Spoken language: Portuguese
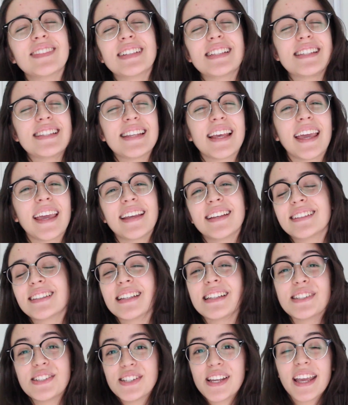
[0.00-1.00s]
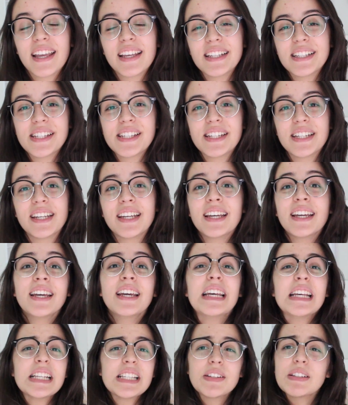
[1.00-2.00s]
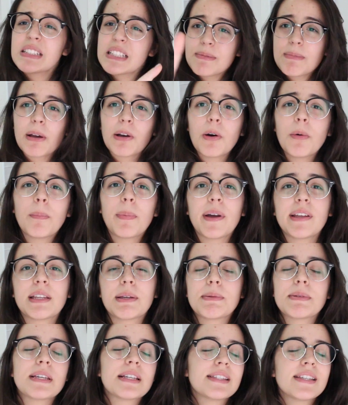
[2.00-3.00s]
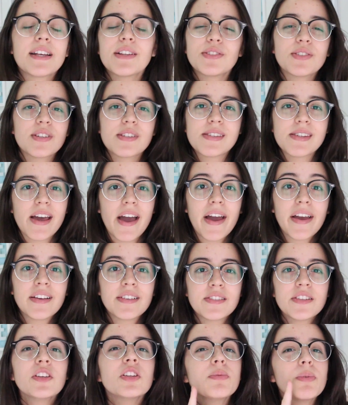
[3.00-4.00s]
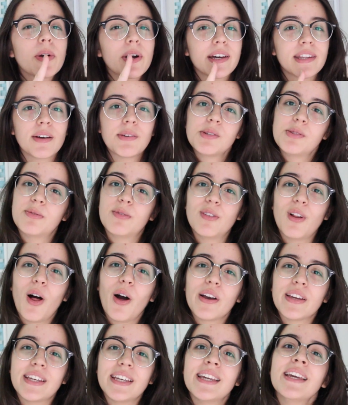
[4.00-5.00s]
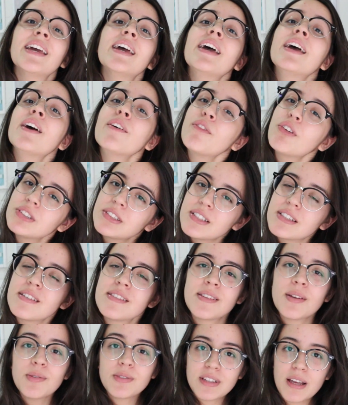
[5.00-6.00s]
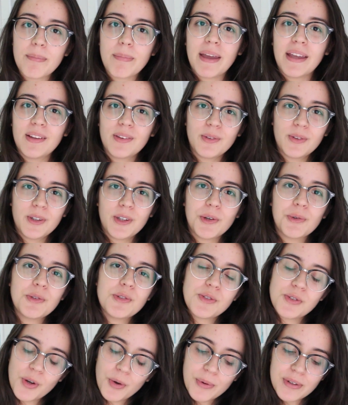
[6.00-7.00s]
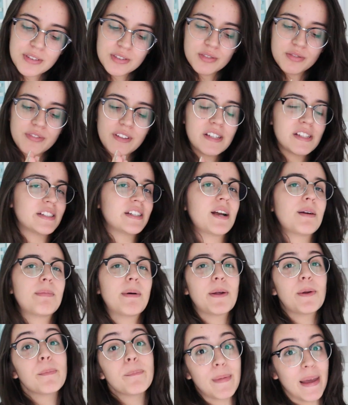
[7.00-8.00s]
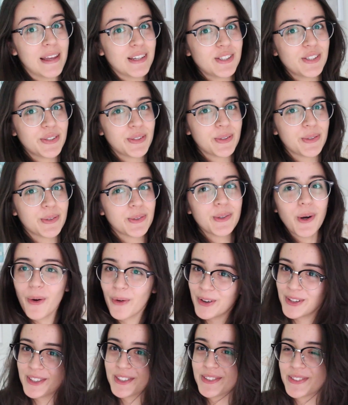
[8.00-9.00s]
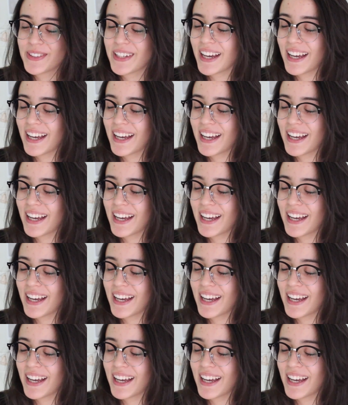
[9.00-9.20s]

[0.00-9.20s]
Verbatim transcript: vocês. Gente, se vocês me acompanham nas minhas redes sociais e no meu canal de vlog, vocês estão sabendo que eu estou indo viajar para o México, hoje no